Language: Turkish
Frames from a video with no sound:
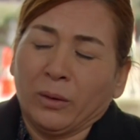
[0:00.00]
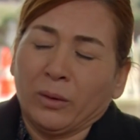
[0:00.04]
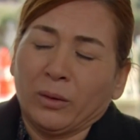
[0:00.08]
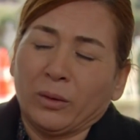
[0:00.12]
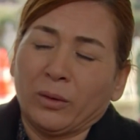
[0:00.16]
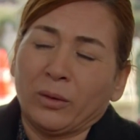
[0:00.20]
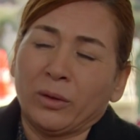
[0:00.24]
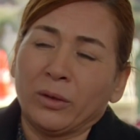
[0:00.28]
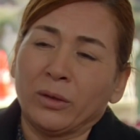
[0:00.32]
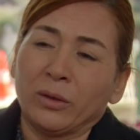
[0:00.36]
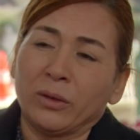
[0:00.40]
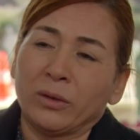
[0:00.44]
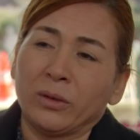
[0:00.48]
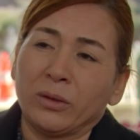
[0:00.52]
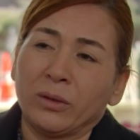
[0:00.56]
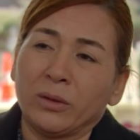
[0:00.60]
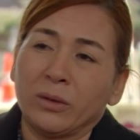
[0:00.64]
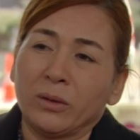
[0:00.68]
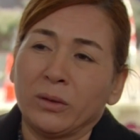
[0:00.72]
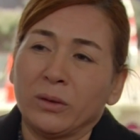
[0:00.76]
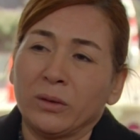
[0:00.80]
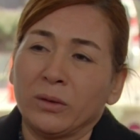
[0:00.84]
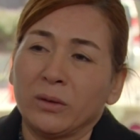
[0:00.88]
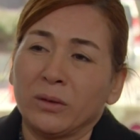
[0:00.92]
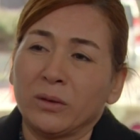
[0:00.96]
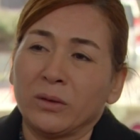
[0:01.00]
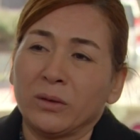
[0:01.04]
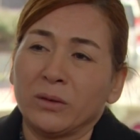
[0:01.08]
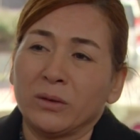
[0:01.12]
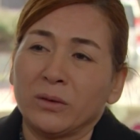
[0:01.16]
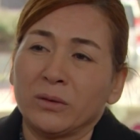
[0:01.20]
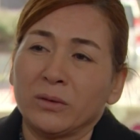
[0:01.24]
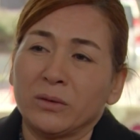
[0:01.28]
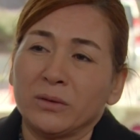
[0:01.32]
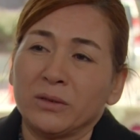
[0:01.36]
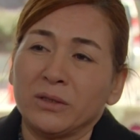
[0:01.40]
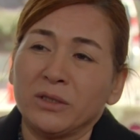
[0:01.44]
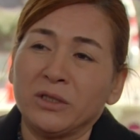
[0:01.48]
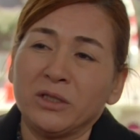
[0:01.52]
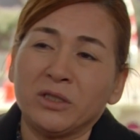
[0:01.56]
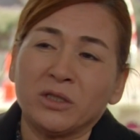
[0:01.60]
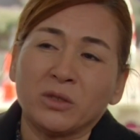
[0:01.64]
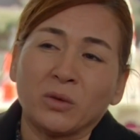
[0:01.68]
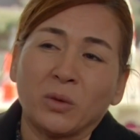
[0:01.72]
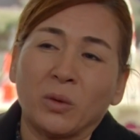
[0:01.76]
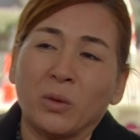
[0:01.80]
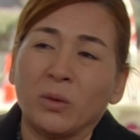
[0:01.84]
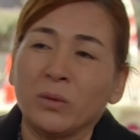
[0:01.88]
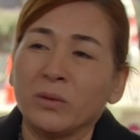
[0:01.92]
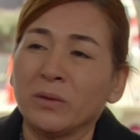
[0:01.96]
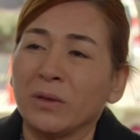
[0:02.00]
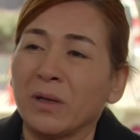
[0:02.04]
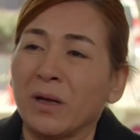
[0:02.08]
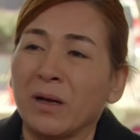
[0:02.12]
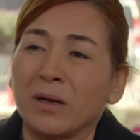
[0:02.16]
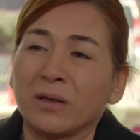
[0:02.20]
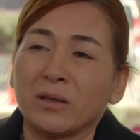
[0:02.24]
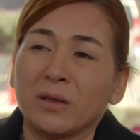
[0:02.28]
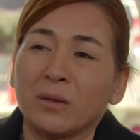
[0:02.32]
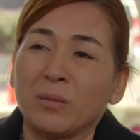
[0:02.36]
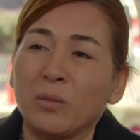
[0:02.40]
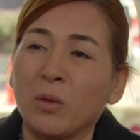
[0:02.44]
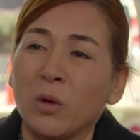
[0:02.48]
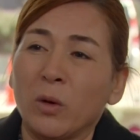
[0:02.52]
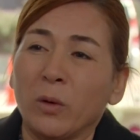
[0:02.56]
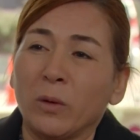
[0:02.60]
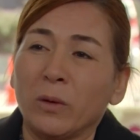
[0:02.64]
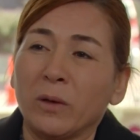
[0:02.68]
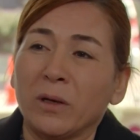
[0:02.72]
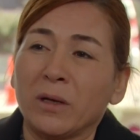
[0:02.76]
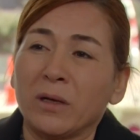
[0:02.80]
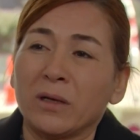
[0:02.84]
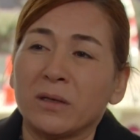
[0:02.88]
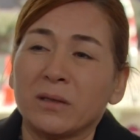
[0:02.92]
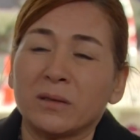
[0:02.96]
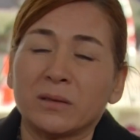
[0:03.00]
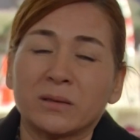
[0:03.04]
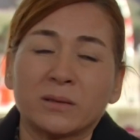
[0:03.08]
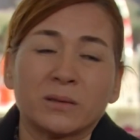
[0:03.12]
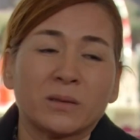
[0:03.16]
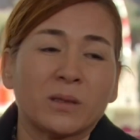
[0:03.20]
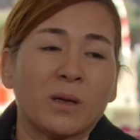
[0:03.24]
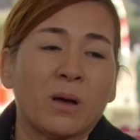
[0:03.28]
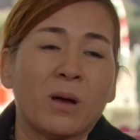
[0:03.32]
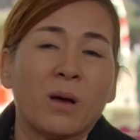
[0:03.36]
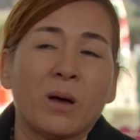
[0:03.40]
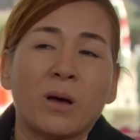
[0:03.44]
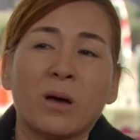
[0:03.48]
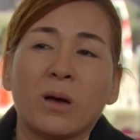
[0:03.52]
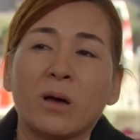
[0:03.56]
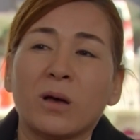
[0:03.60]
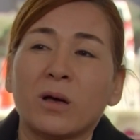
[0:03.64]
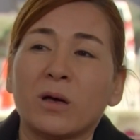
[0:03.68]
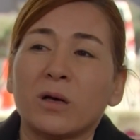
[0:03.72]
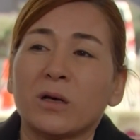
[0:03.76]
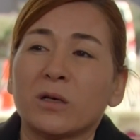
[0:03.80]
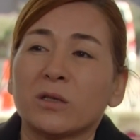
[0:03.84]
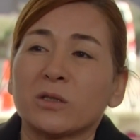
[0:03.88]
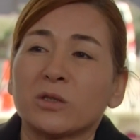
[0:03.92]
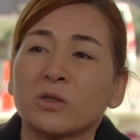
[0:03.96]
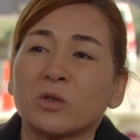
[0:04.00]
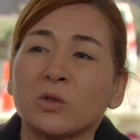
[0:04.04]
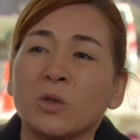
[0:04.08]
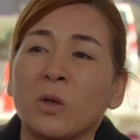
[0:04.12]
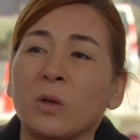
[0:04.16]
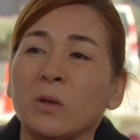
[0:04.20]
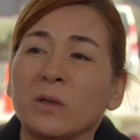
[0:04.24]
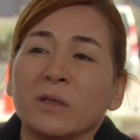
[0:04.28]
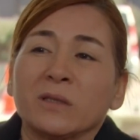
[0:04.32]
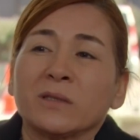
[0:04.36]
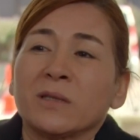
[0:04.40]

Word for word: Oh, işte onlar da böyle sağa sola